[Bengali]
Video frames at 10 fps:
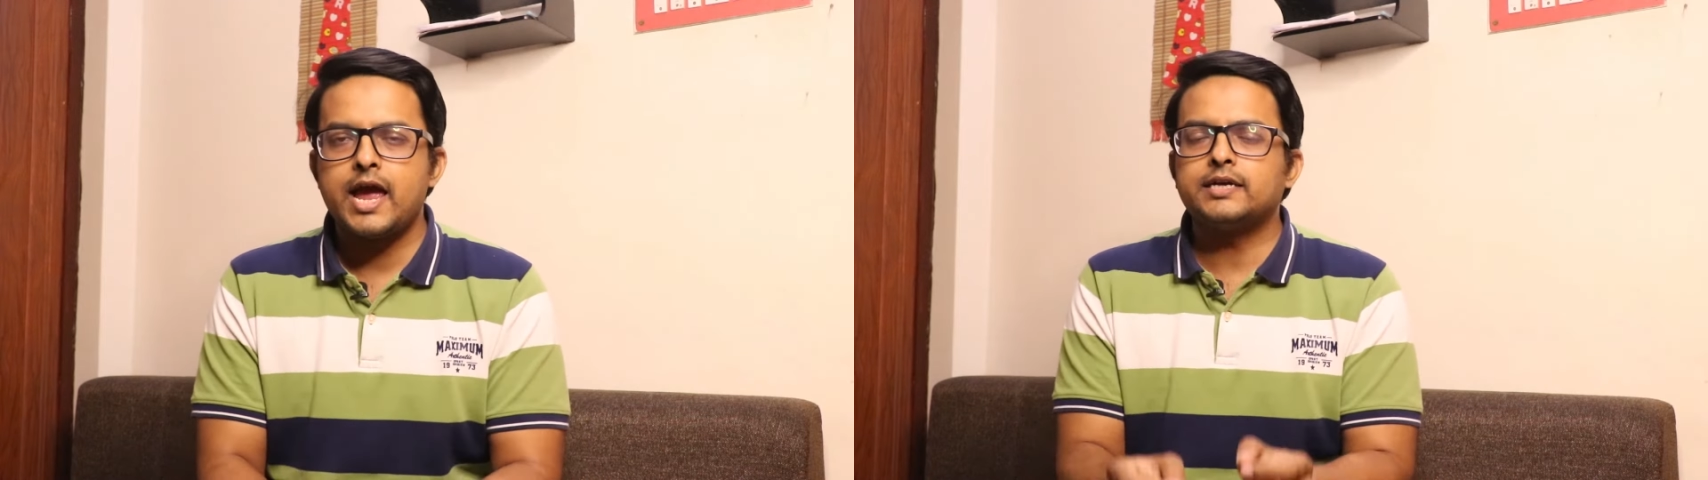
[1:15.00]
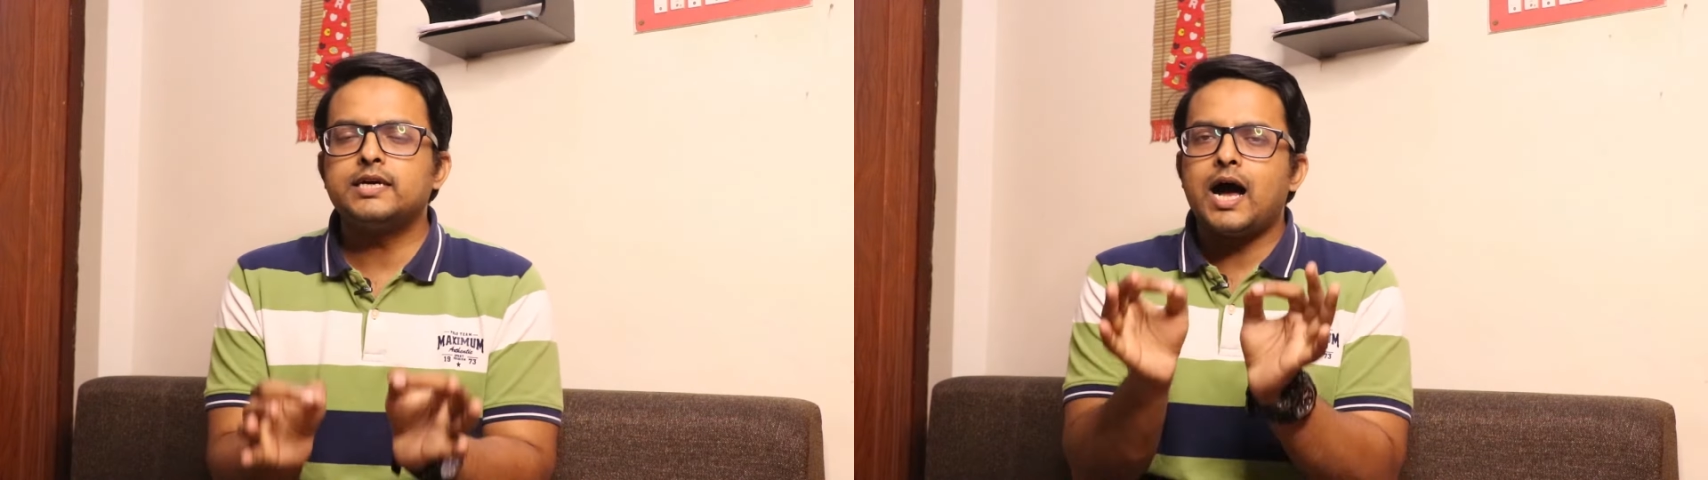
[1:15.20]

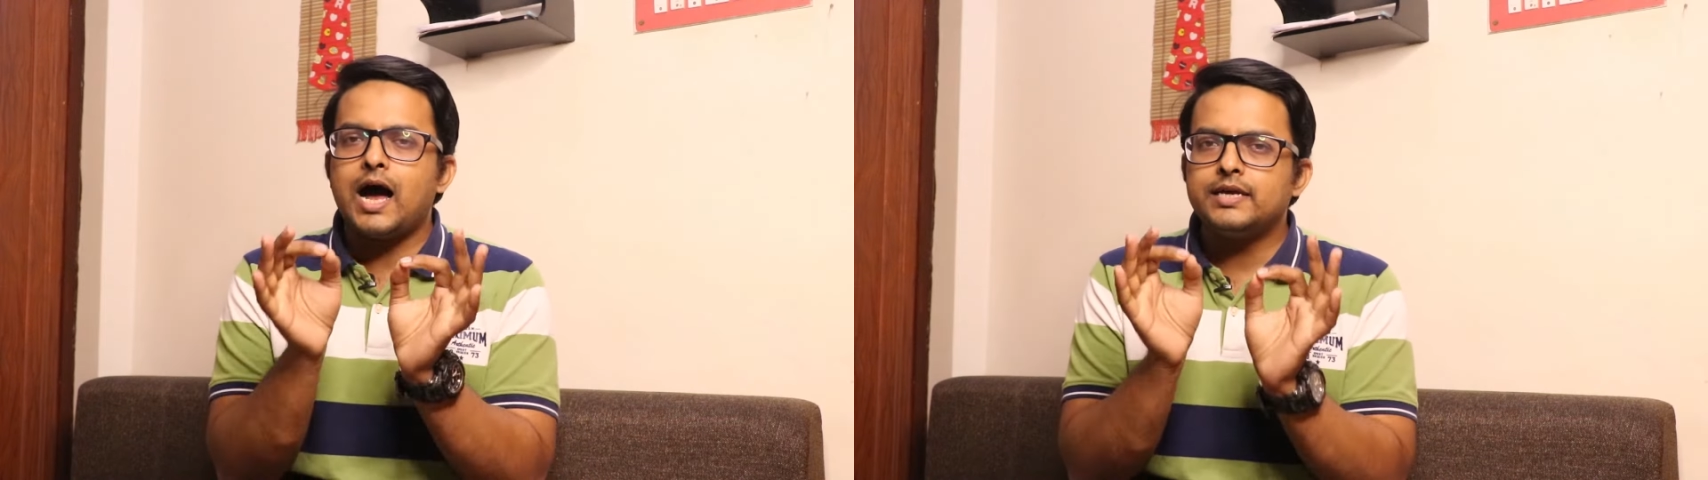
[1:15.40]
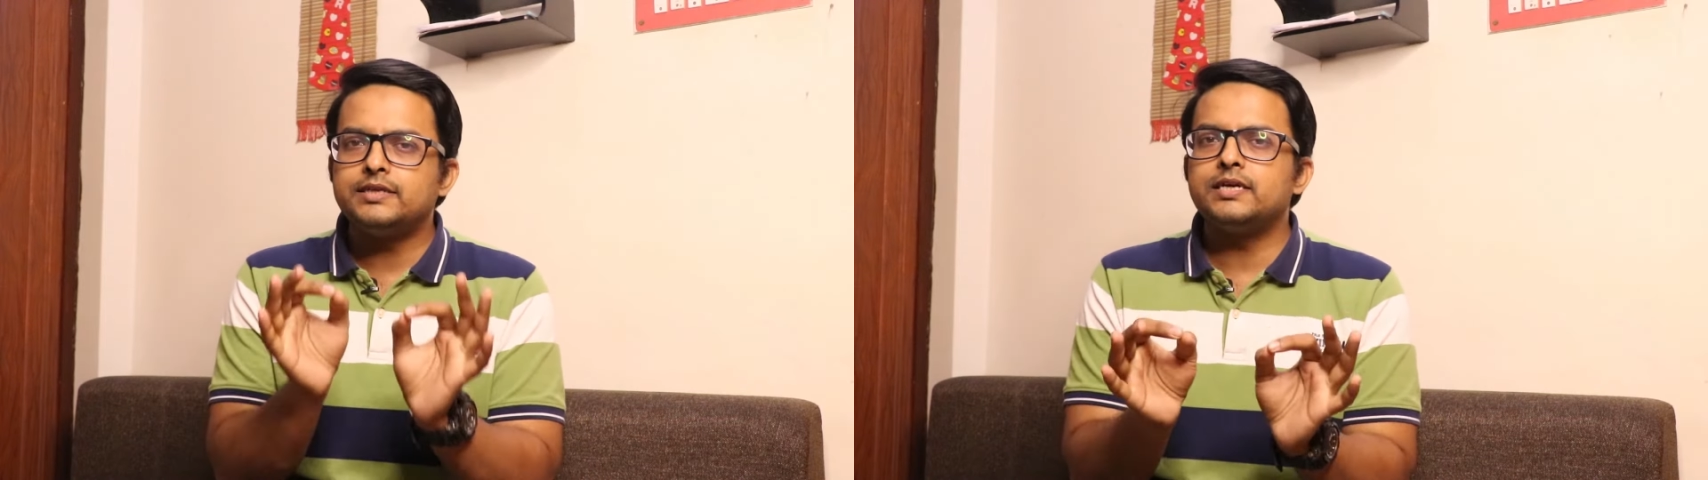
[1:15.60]
একটা
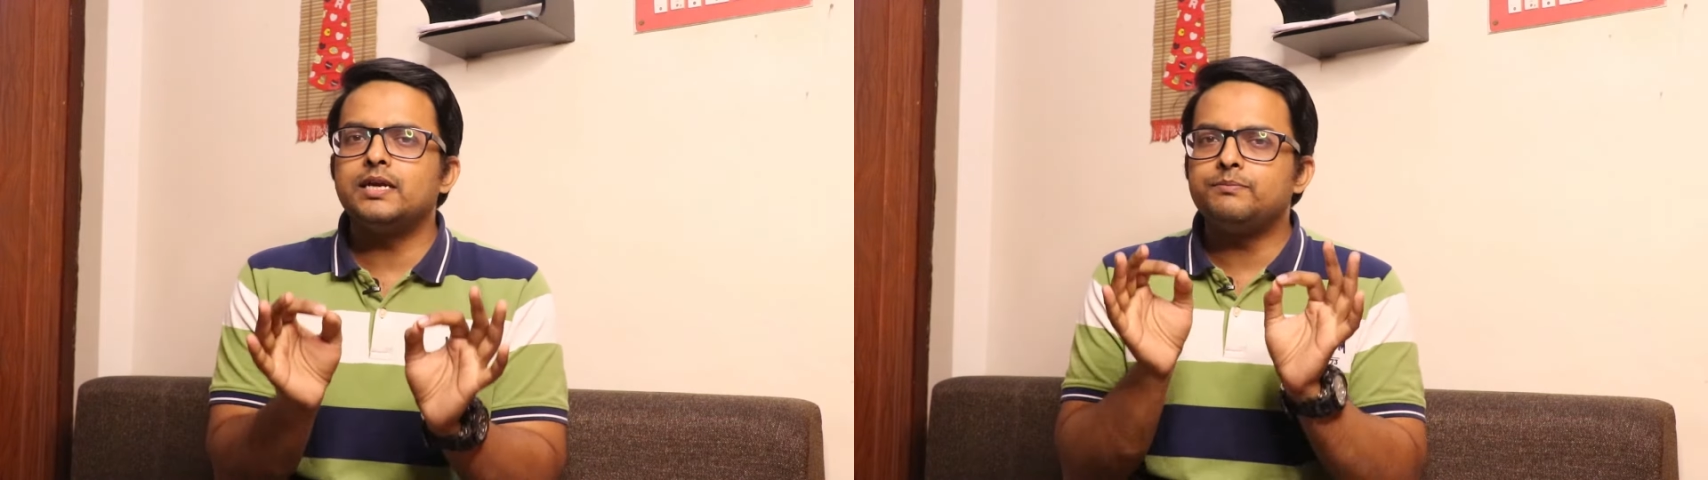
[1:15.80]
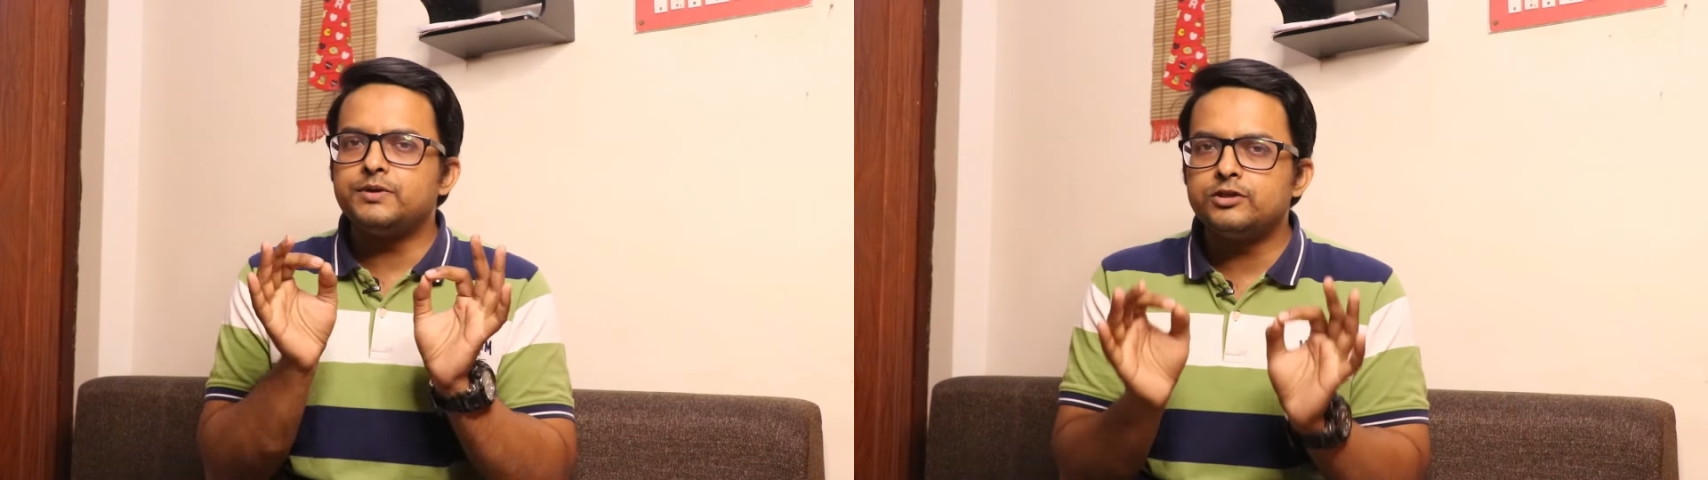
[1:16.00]
আইডিয়াল
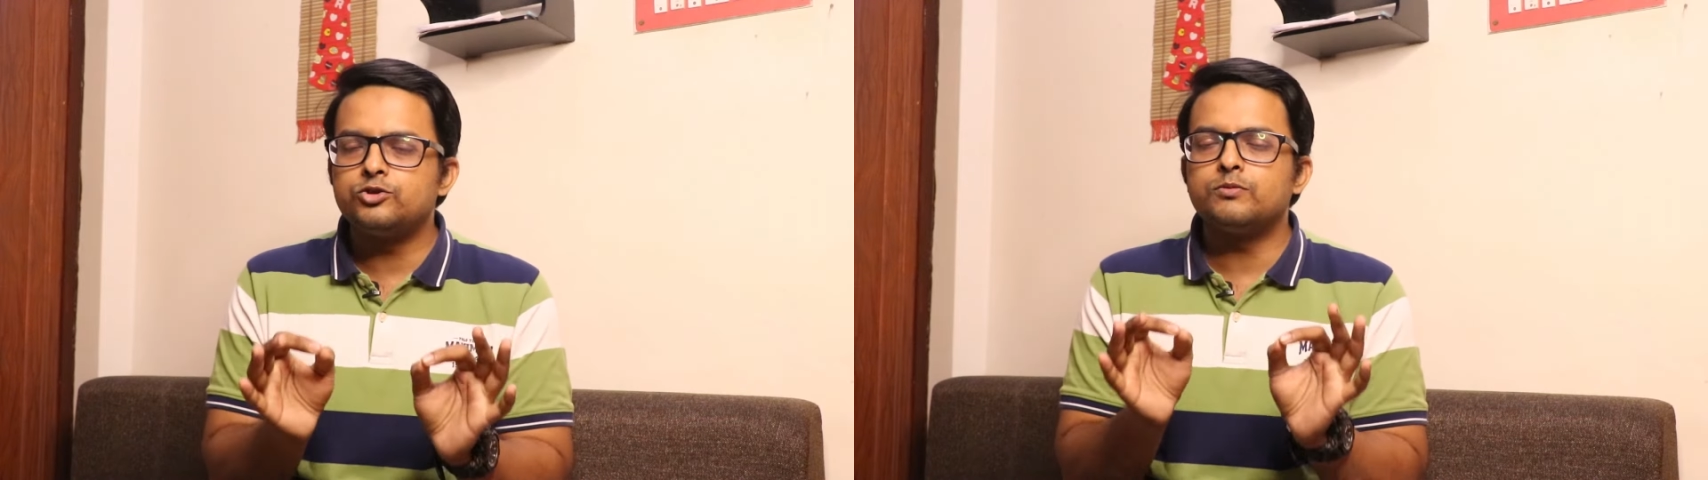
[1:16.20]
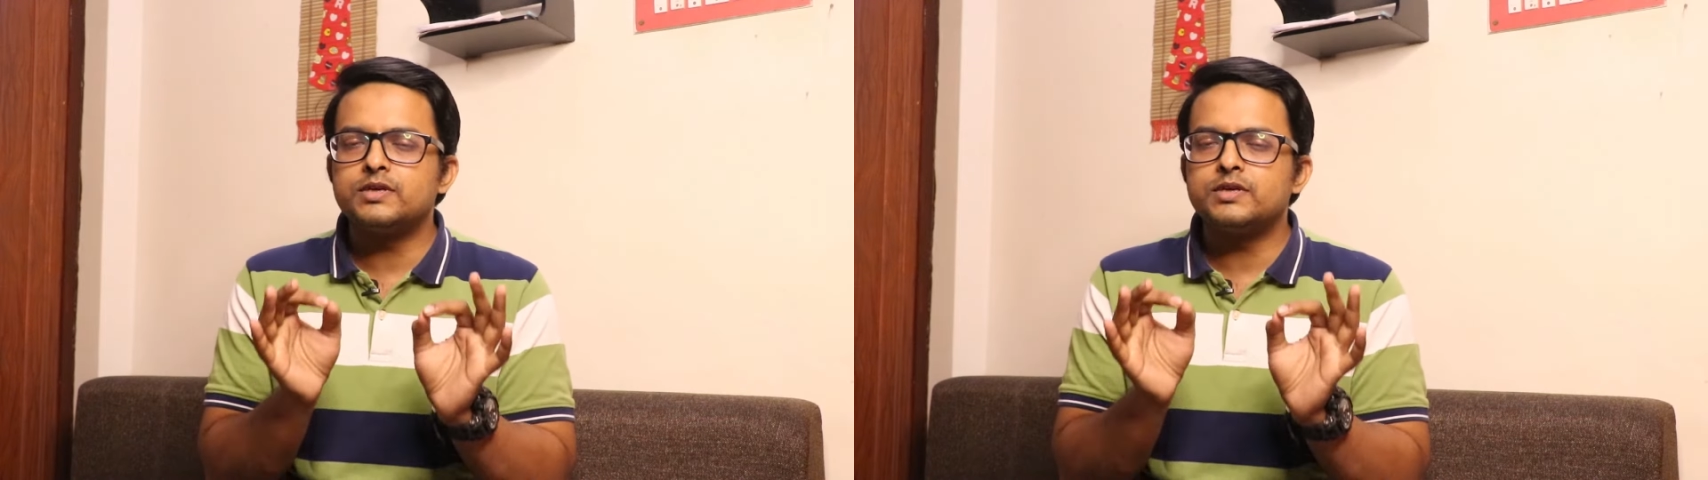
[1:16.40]
বীর্য